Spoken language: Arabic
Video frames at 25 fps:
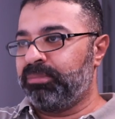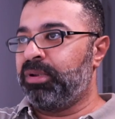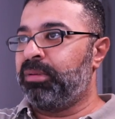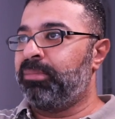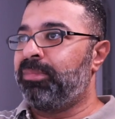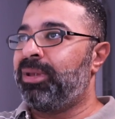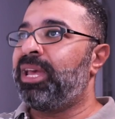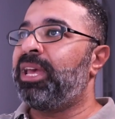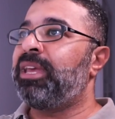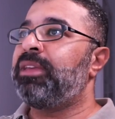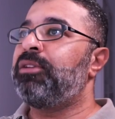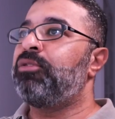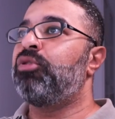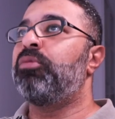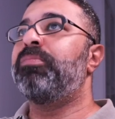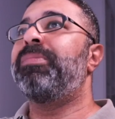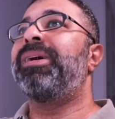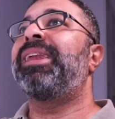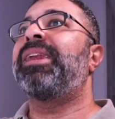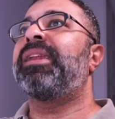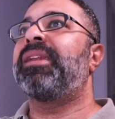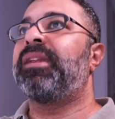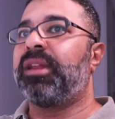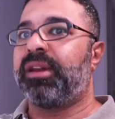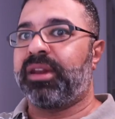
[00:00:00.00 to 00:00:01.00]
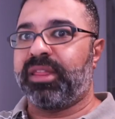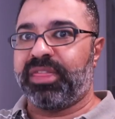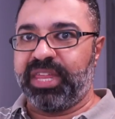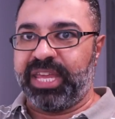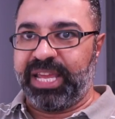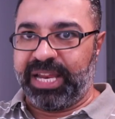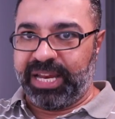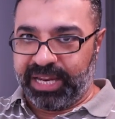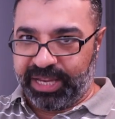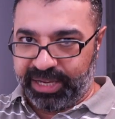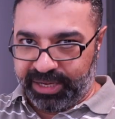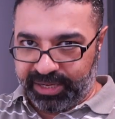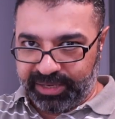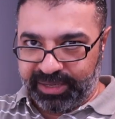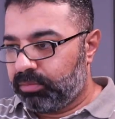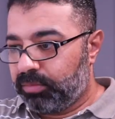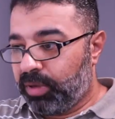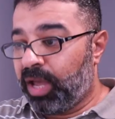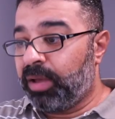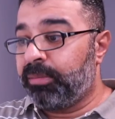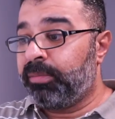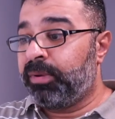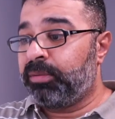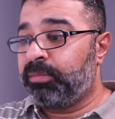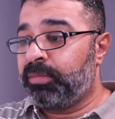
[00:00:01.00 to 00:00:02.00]
ما يبرر ذلك
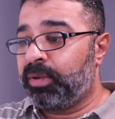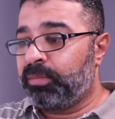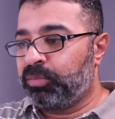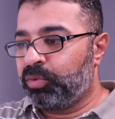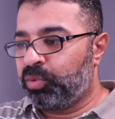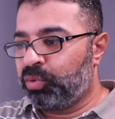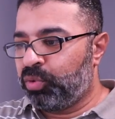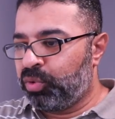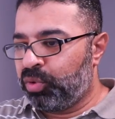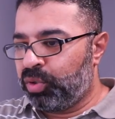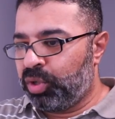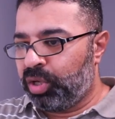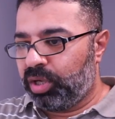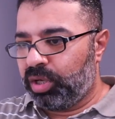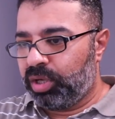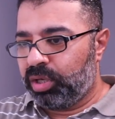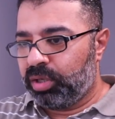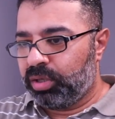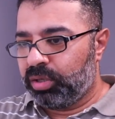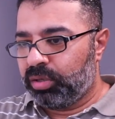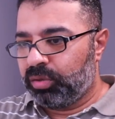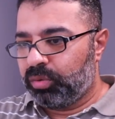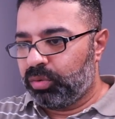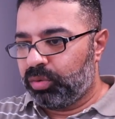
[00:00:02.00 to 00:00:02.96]
محمد ممدوح